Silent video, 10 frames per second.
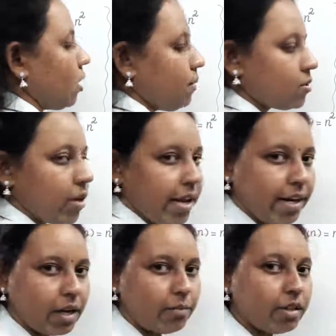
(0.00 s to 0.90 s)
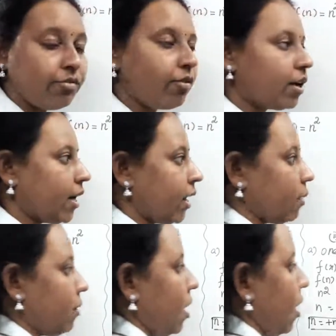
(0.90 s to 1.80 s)
நம்ம ஸ்கொயர் எடுக்கும்போது ஃபோர்
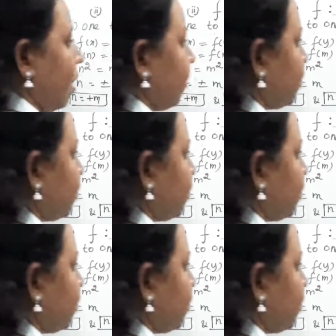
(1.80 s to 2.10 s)
கிடைக்கும் அப்போ